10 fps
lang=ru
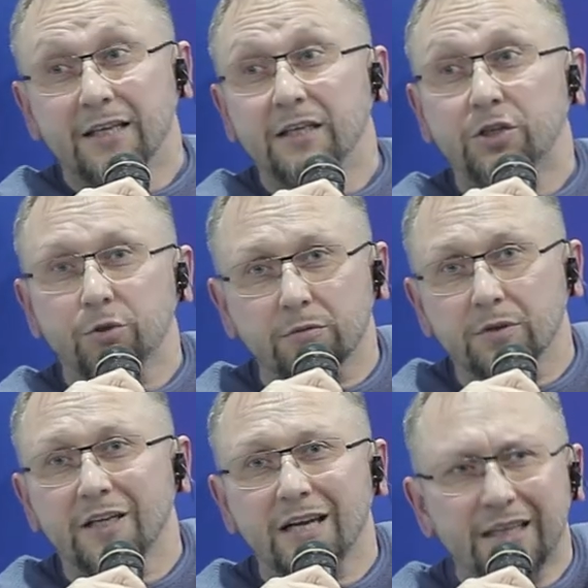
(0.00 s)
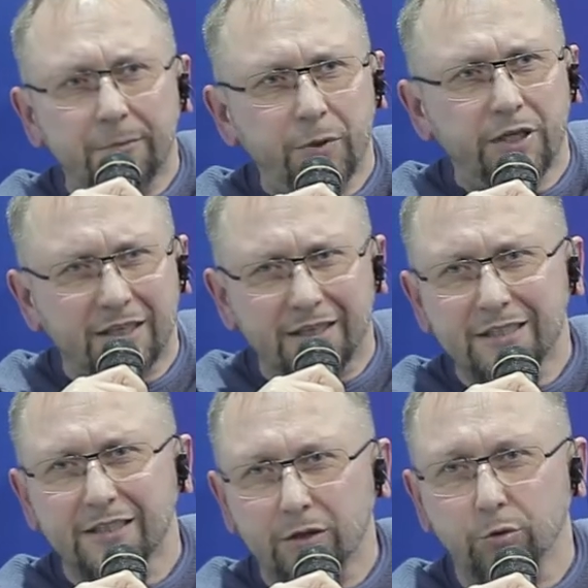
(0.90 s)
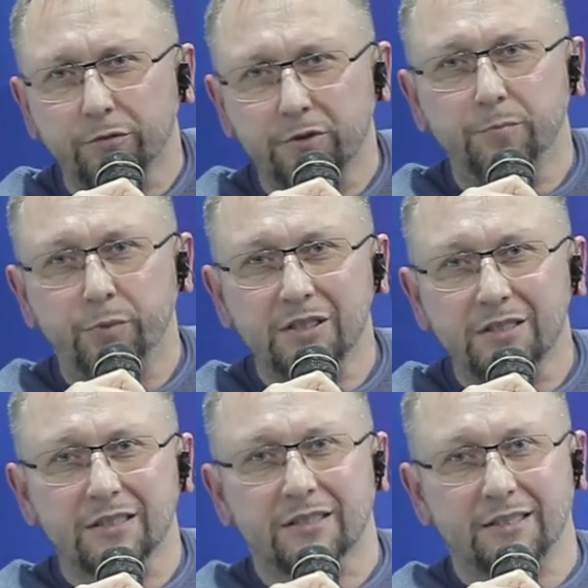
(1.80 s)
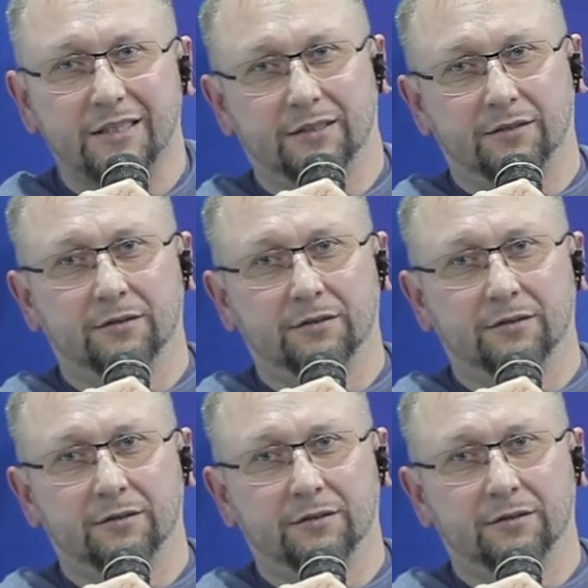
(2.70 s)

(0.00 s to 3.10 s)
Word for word: Еще надо переходить на уровень бизнеса.